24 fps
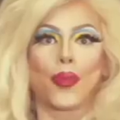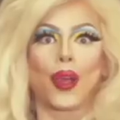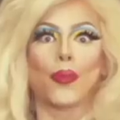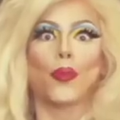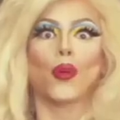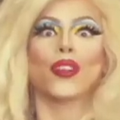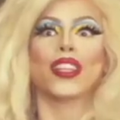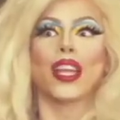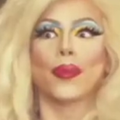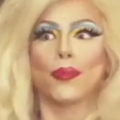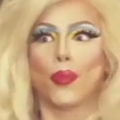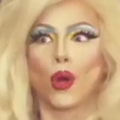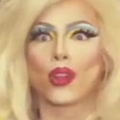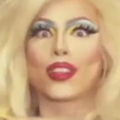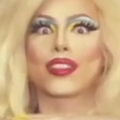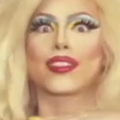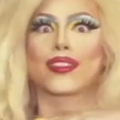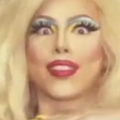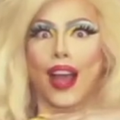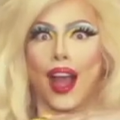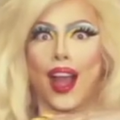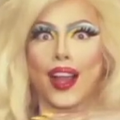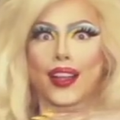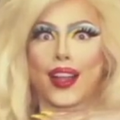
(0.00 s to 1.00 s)
poder
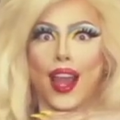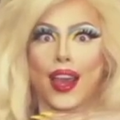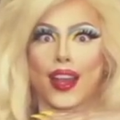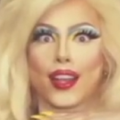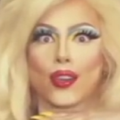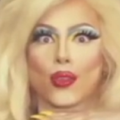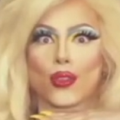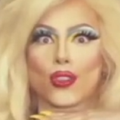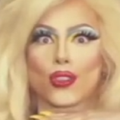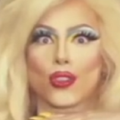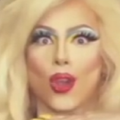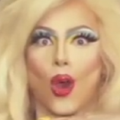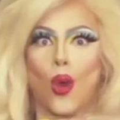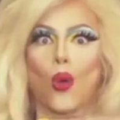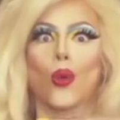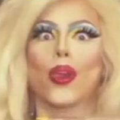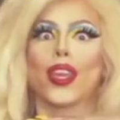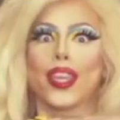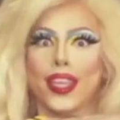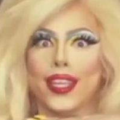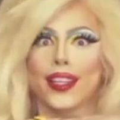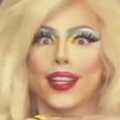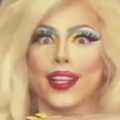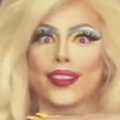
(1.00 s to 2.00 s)
botar a cara no sol, e
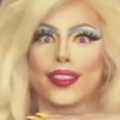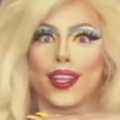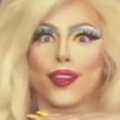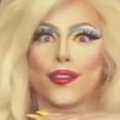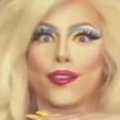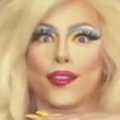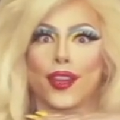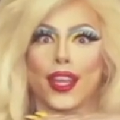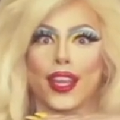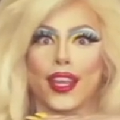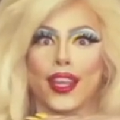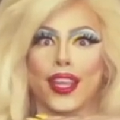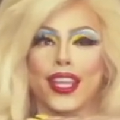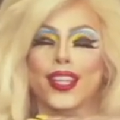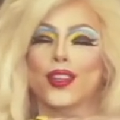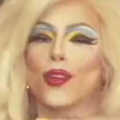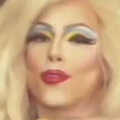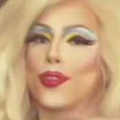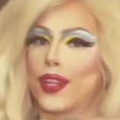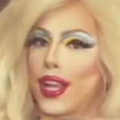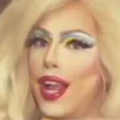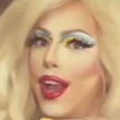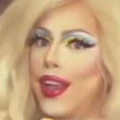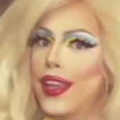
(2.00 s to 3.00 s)
na TV e não
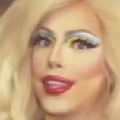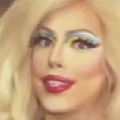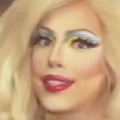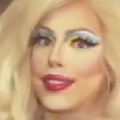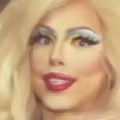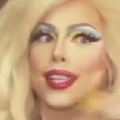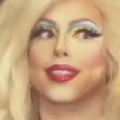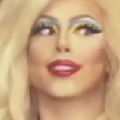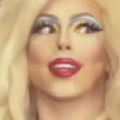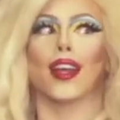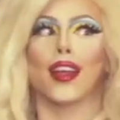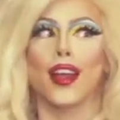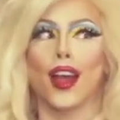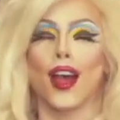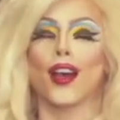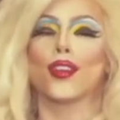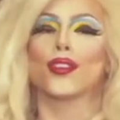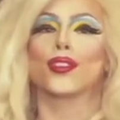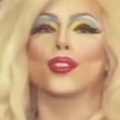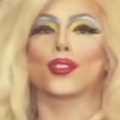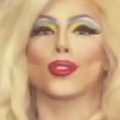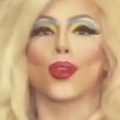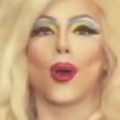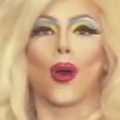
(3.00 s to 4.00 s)
ficar restrita
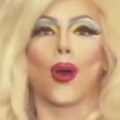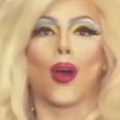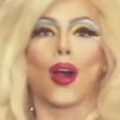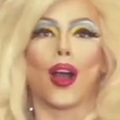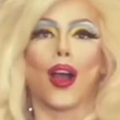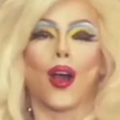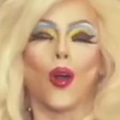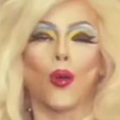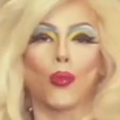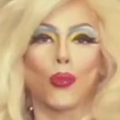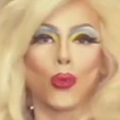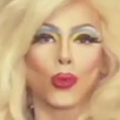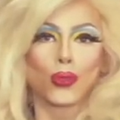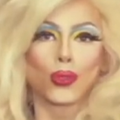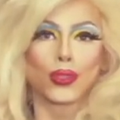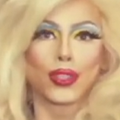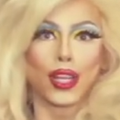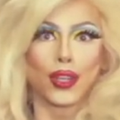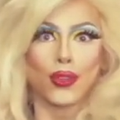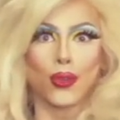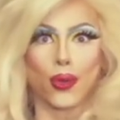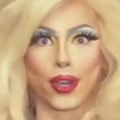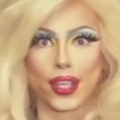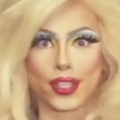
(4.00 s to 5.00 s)
só ao mundo da
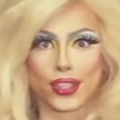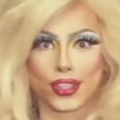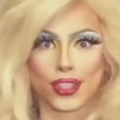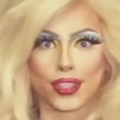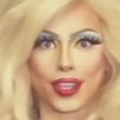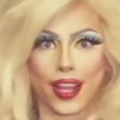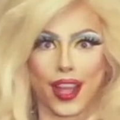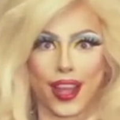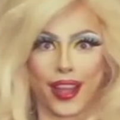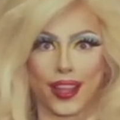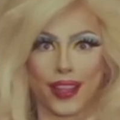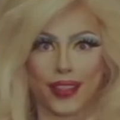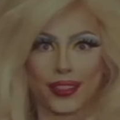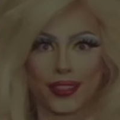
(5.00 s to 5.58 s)
noite, né?